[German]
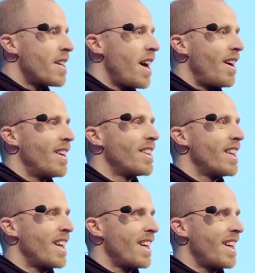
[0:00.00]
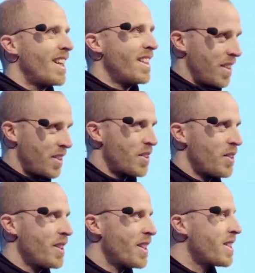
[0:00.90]
Ja, äh,
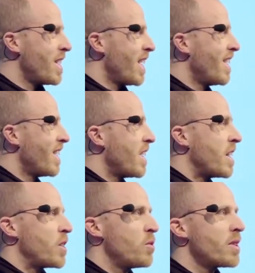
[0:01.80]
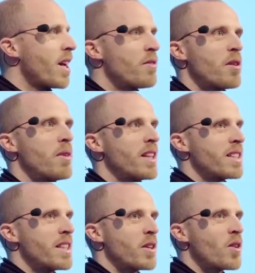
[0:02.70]
schön, dass ihr, ich duze einfach mal,
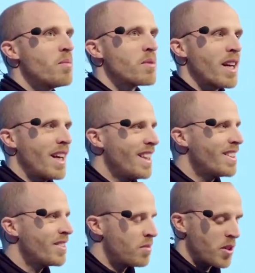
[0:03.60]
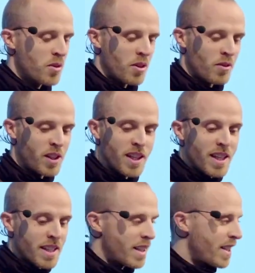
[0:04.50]
dass ihr gekommen seid und mir zuhören wollt.
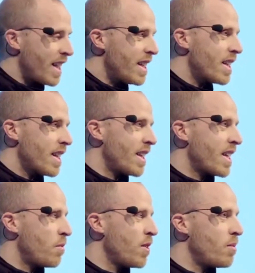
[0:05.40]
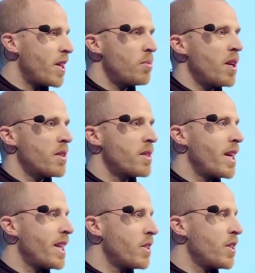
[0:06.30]
Tatsächlich, äh, ich habe viele Beispiele aus dem
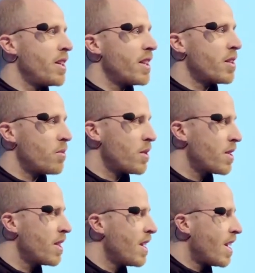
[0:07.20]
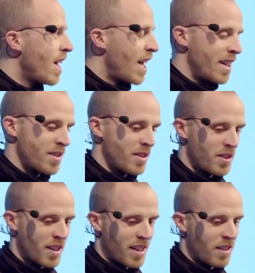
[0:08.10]
Datenjournalismus,
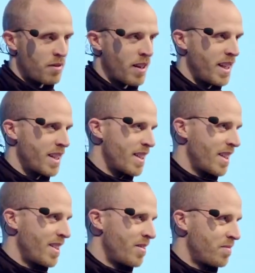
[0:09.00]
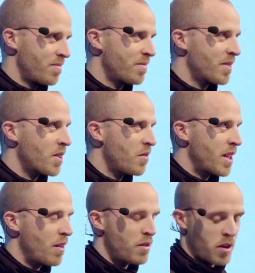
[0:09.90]
also äh, vielleicht ähm, können
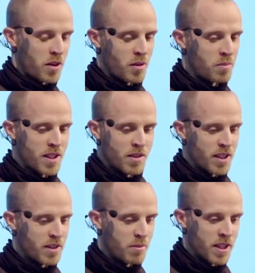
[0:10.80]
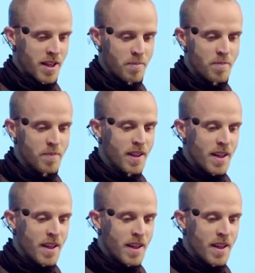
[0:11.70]
wir davon auch noch ein bisschen was mitnehmen.